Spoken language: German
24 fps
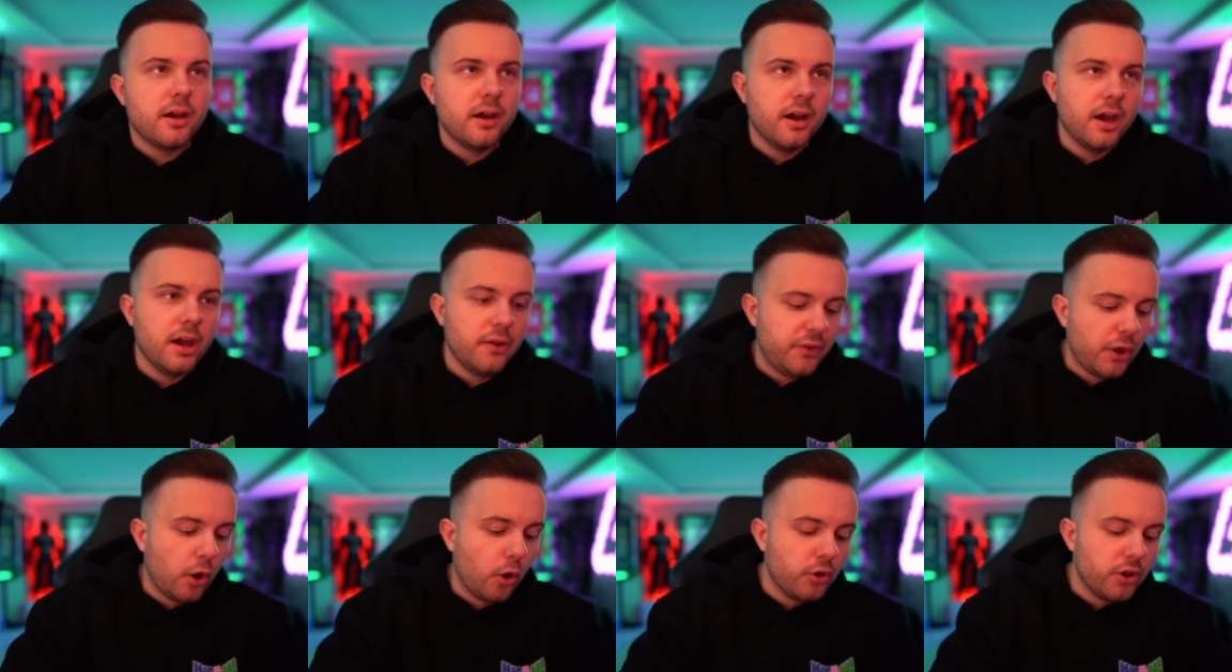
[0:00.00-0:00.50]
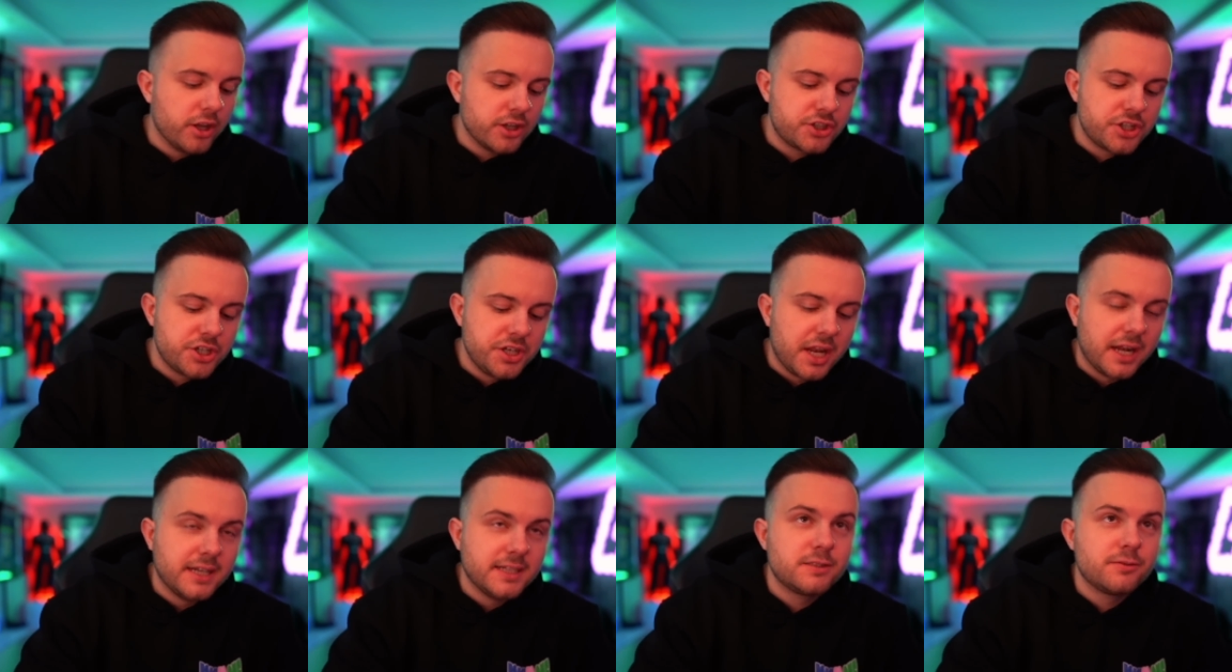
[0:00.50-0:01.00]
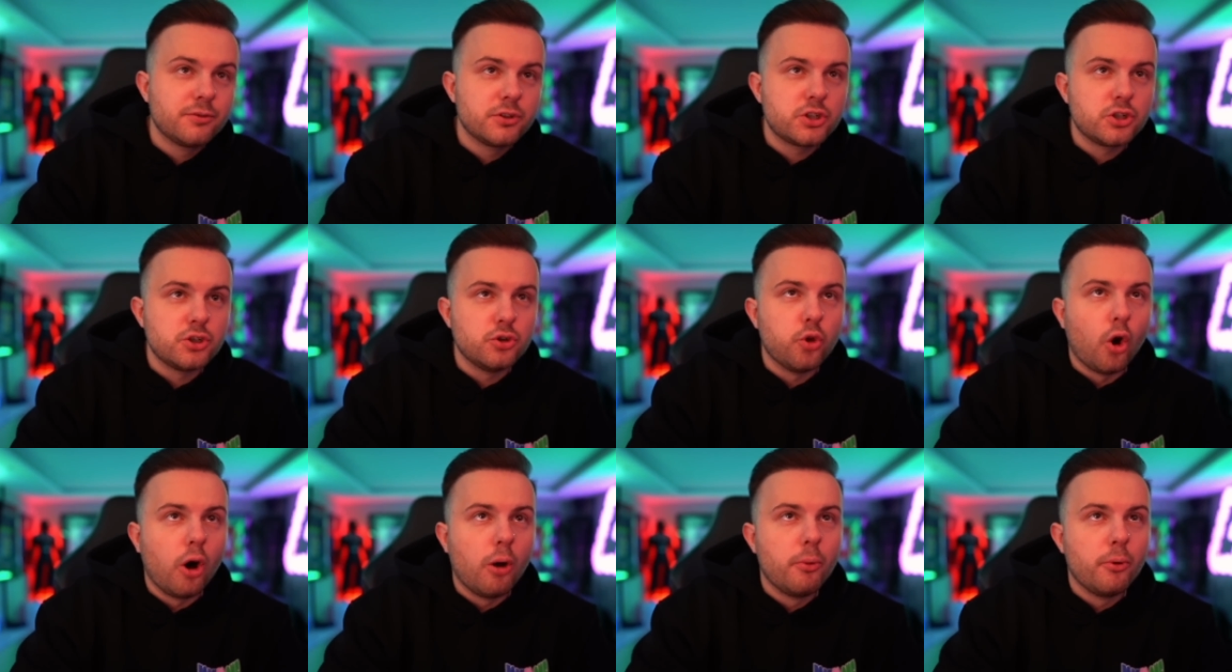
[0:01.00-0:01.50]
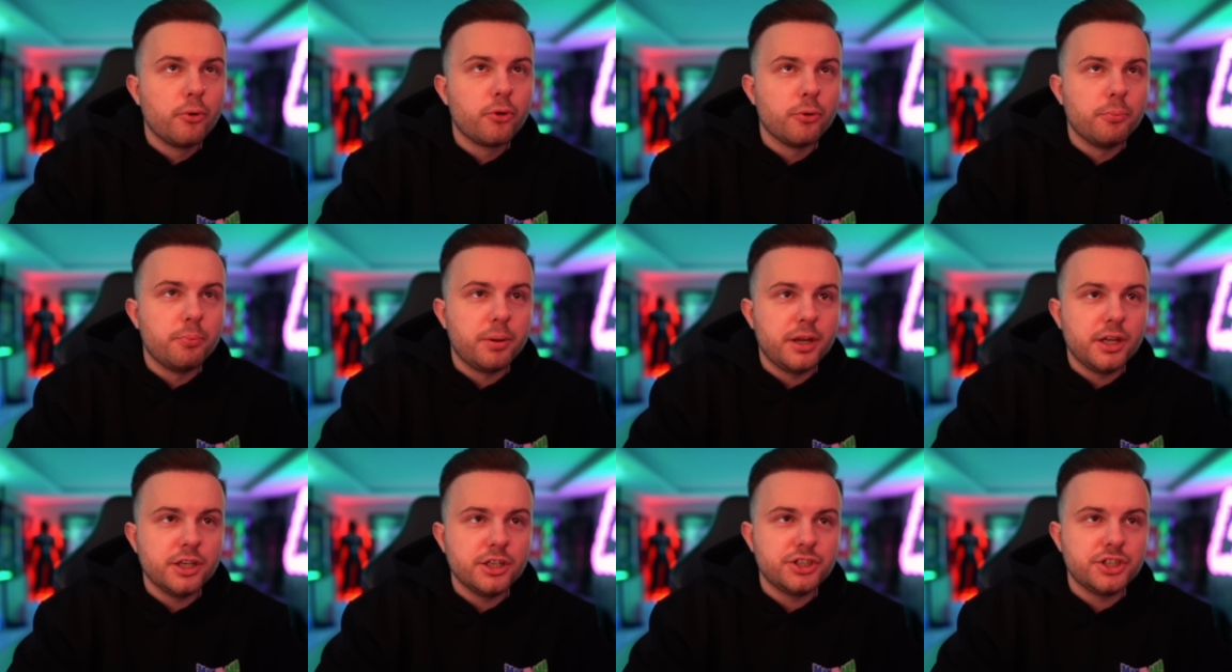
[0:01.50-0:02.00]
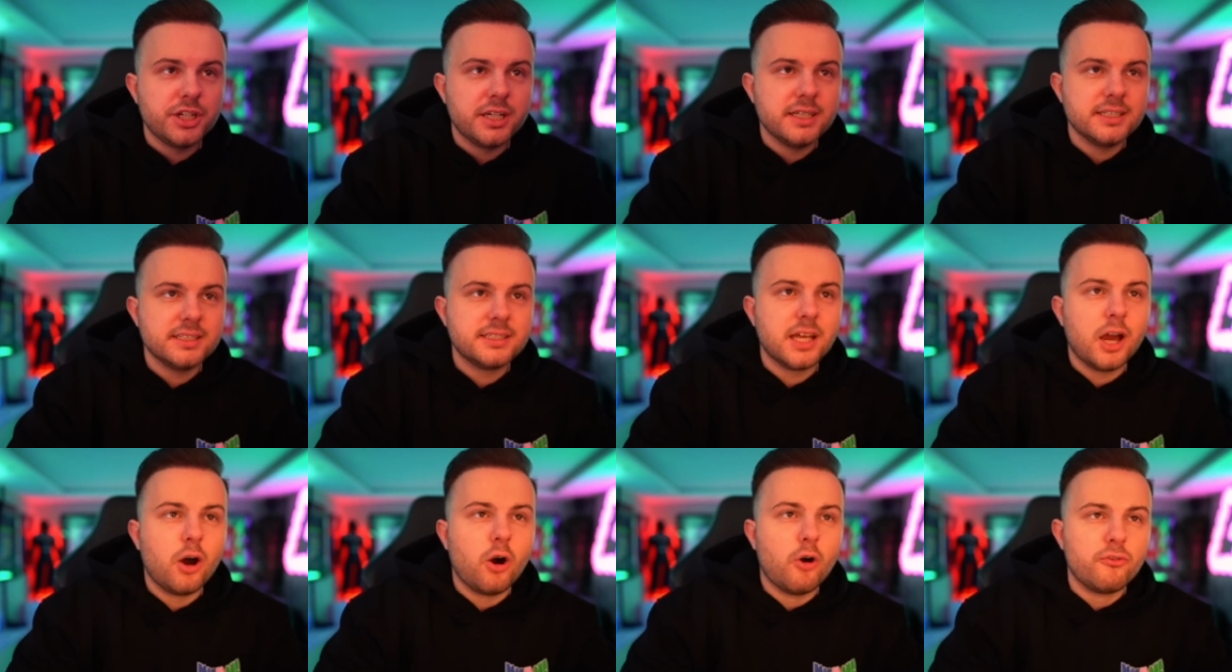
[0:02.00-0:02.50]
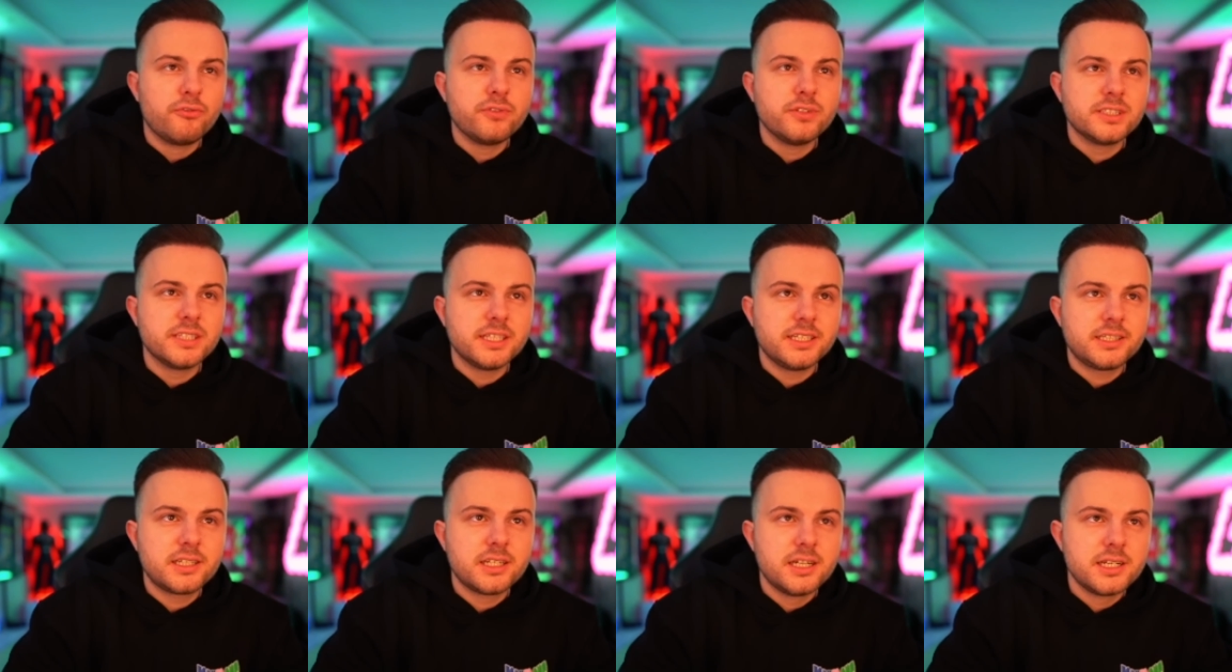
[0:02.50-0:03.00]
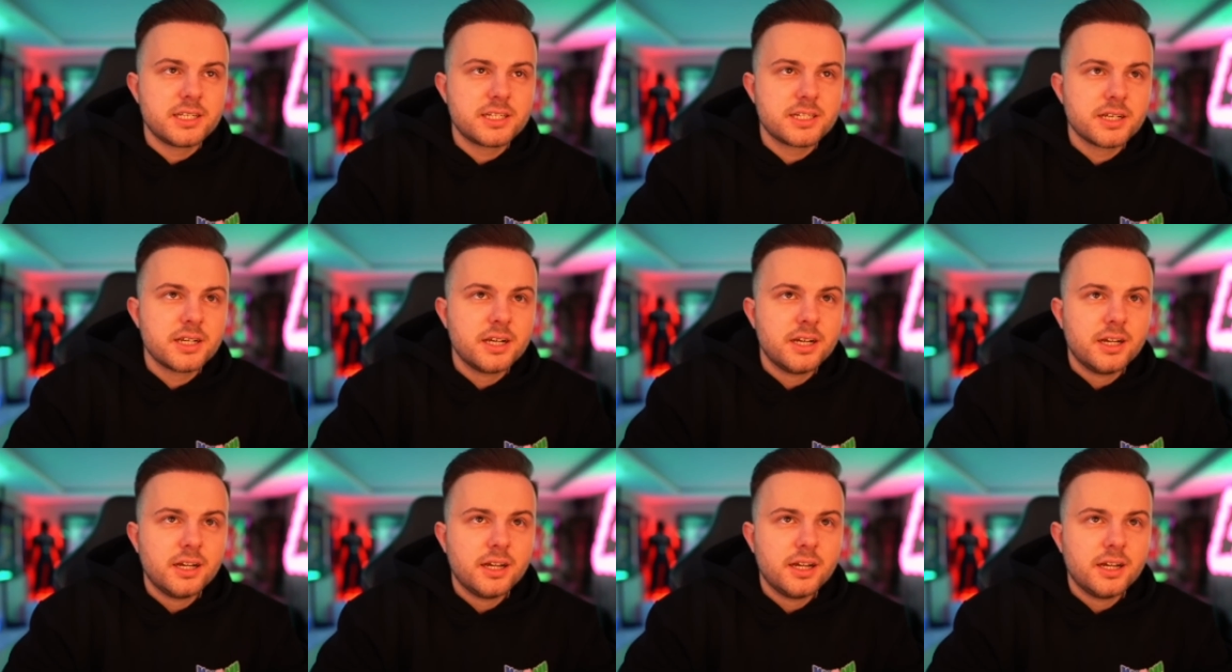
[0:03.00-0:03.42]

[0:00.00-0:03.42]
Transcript: äh, der Unterschied halt zwischen Dortmund und PSG ist ja offensichtlich,